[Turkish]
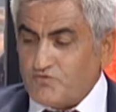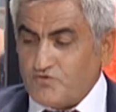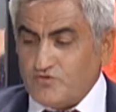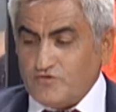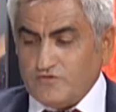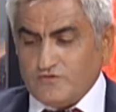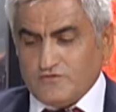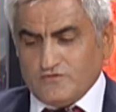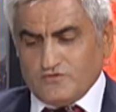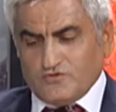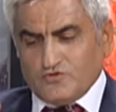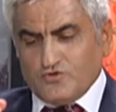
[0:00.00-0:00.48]

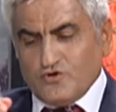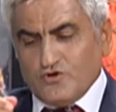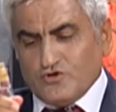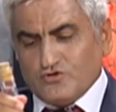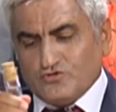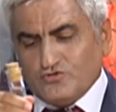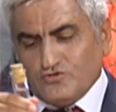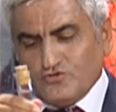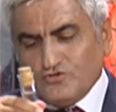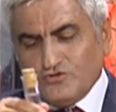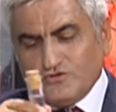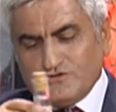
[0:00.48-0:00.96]
bu
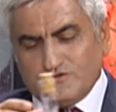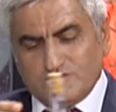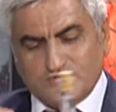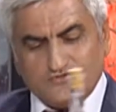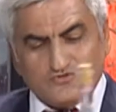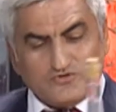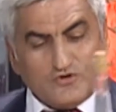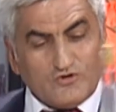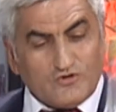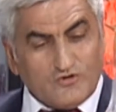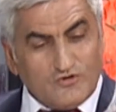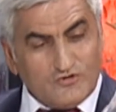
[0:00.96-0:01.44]
gördüğünüz
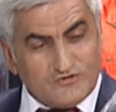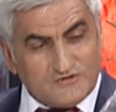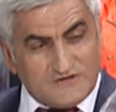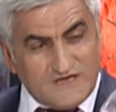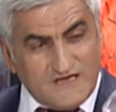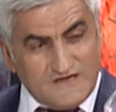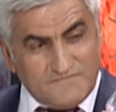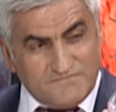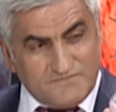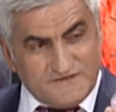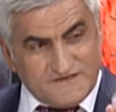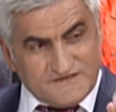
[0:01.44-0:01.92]
çok
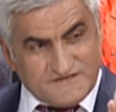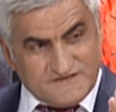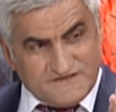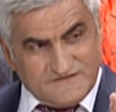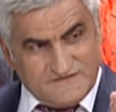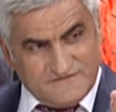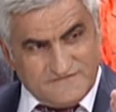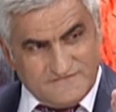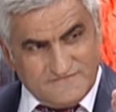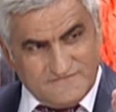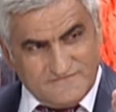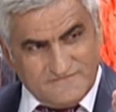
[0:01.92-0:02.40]
özel bir